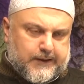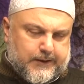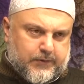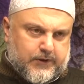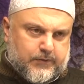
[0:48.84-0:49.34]

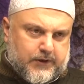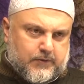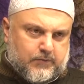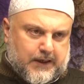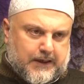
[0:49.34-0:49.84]
gibi bir
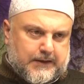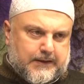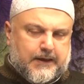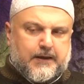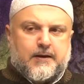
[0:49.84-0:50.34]

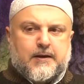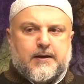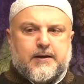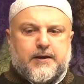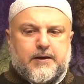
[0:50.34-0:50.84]
mahalde
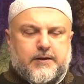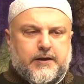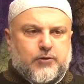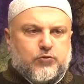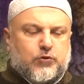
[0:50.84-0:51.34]

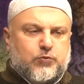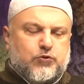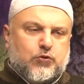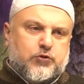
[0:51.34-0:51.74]
ihtiyaç olmuş.